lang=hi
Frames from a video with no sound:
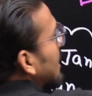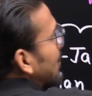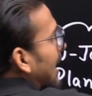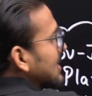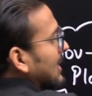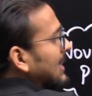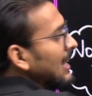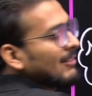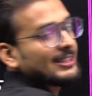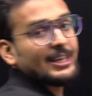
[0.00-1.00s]
थ्री पे आ सकता
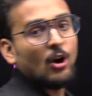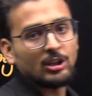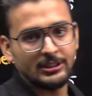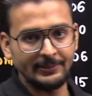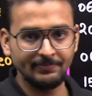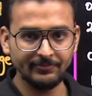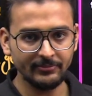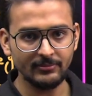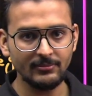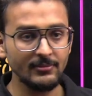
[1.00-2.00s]
है लेवल थ्री हॉट्स है
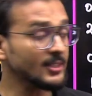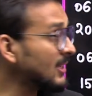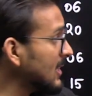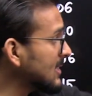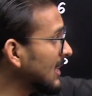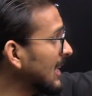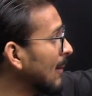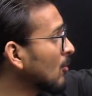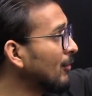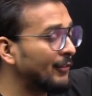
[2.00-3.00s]
इसीलिए
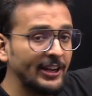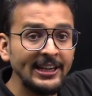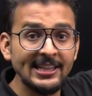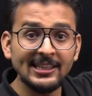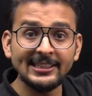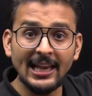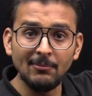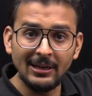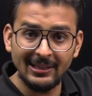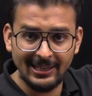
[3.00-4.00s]
आपको 15 डेज का
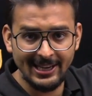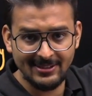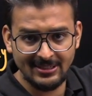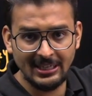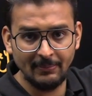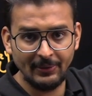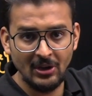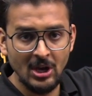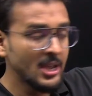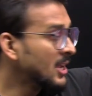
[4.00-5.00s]
टाइम मिल रखा है एक्स्ट्रा यहाँ
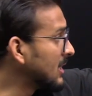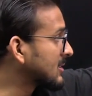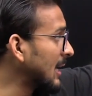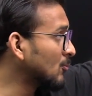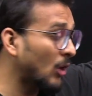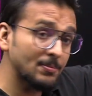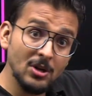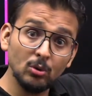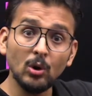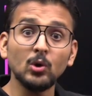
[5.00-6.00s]
पे इस टाइम को आप
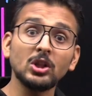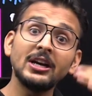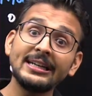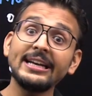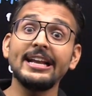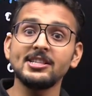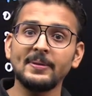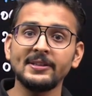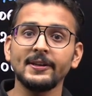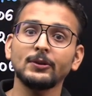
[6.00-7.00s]
चाहो तो 30 डेज
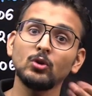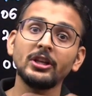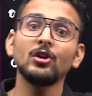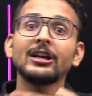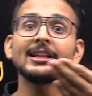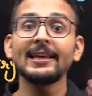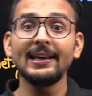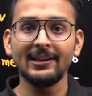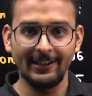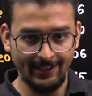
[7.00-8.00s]
बना सकते हो दिन और रात
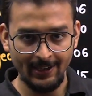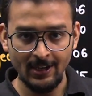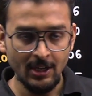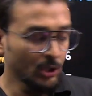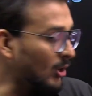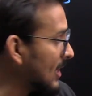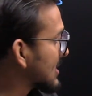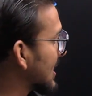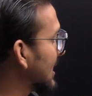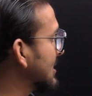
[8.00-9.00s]
एक करके तो
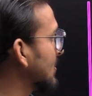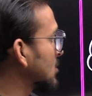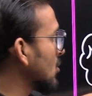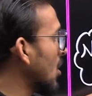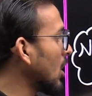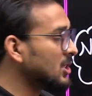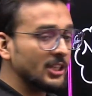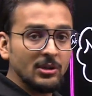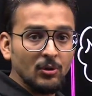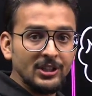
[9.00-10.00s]
इस तरीके से बच्चों हॉट्स
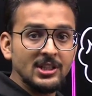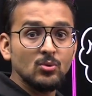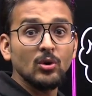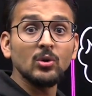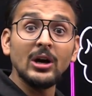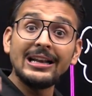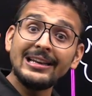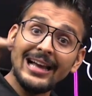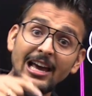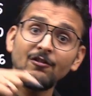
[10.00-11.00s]
के जो क्वेश्चन शुरू करूंगा
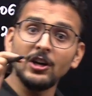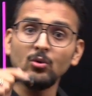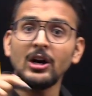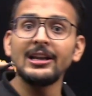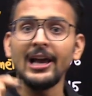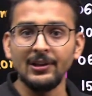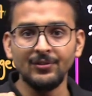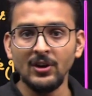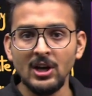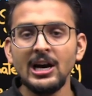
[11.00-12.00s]
लाइव करूंगा लाइव
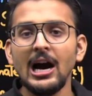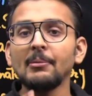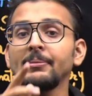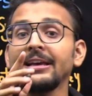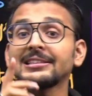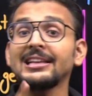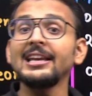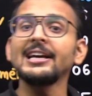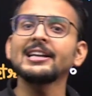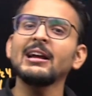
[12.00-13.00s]
अभी मैं इसलिए
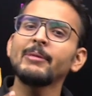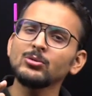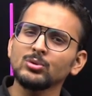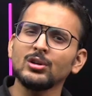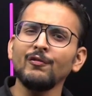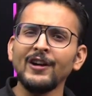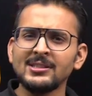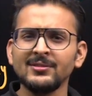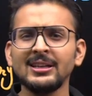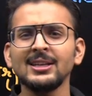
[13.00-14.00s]
नहीं कर रहा मैं सोच रहा हूँ
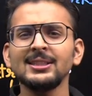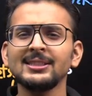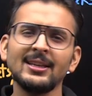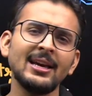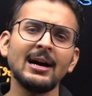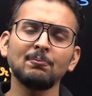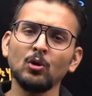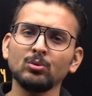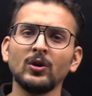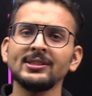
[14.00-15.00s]
फेस्टिवल का सीज़न है आप
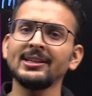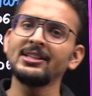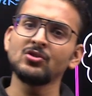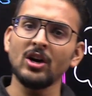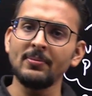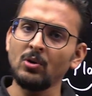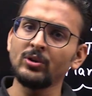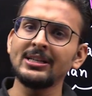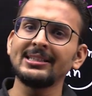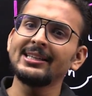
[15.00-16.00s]
लोग थोड़ा सा इन्जॉय भी
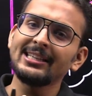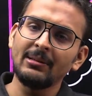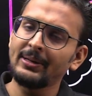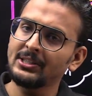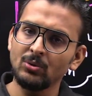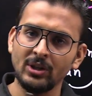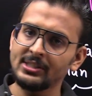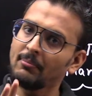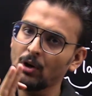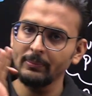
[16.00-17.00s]
होना चाहिए सेलिब्रेशन होना
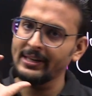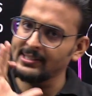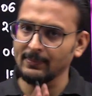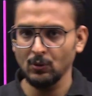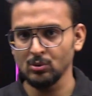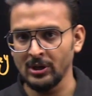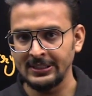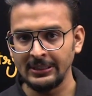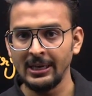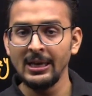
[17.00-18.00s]
चाहिए बहुत बढ़िया सब कुछ होना
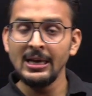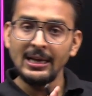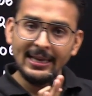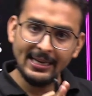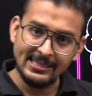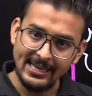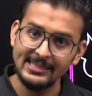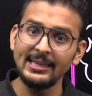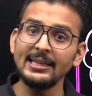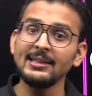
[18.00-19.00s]
चाहिए लेकिन
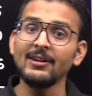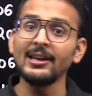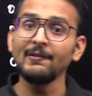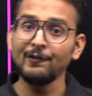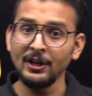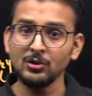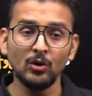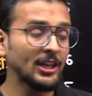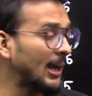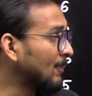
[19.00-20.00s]
जैसे ही दिवाली फिनिश
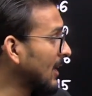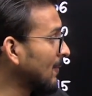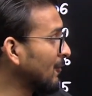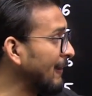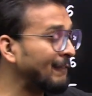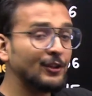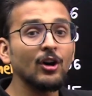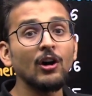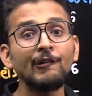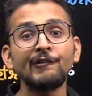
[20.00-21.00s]
होगी आपका फिफ्थ
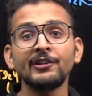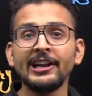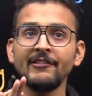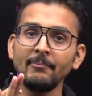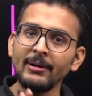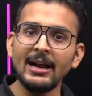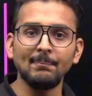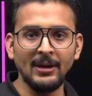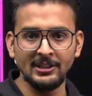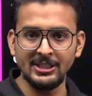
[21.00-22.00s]
ऑफ नवंबर
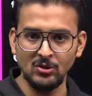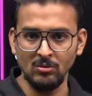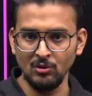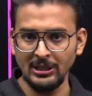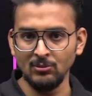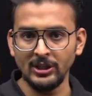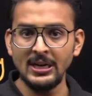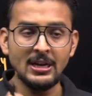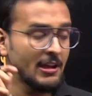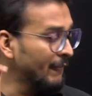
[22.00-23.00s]
आप मान के चलो मोटा
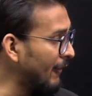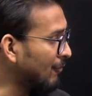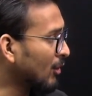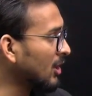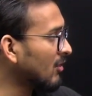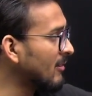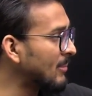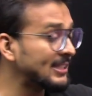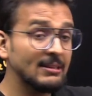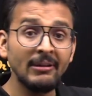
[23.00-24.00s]
मोटा फिफ्थ ऑफ
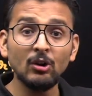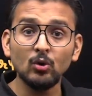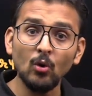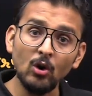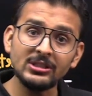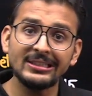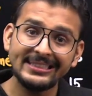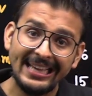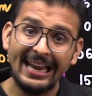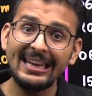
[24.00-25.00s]
नवंबर से मैं रोज
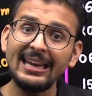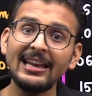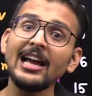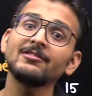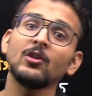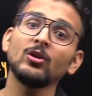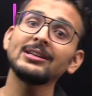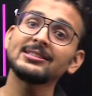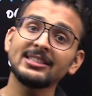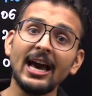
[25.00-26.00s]
डेली लाइव
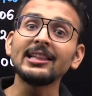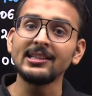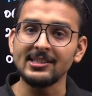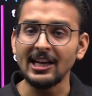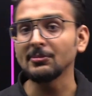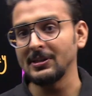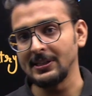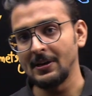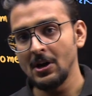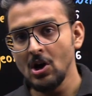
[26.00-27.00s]
आऊँगा छः दिन सात में से